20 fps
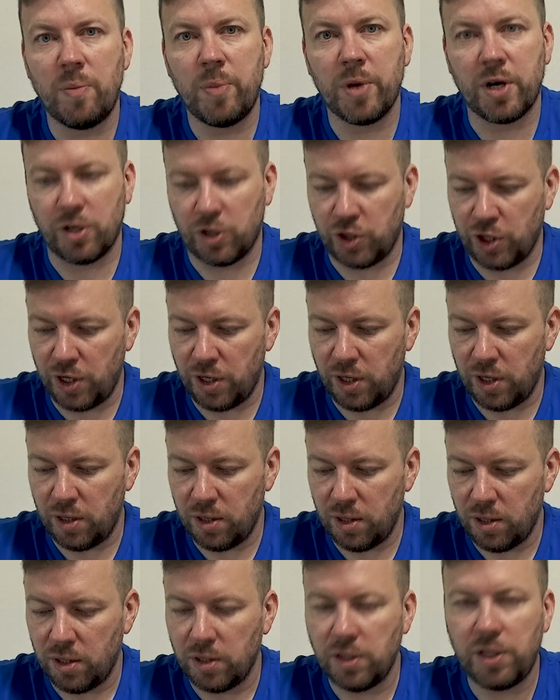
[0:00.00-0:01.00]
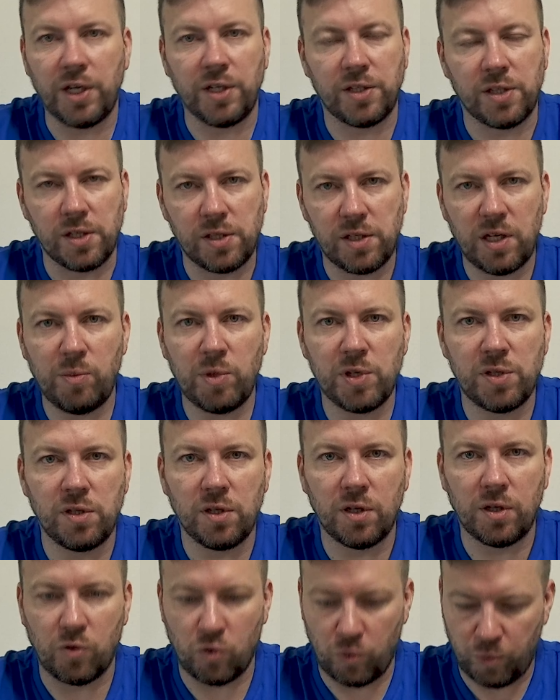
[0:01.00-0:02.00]
поражения. 37 из
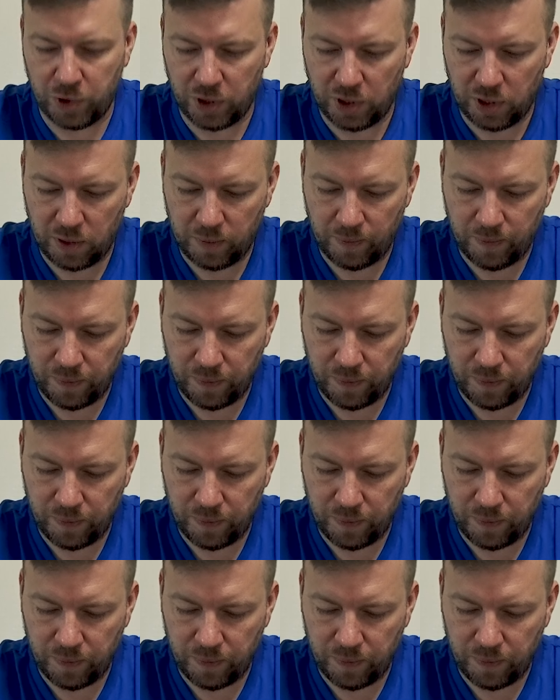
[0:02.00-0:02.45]
них крупные.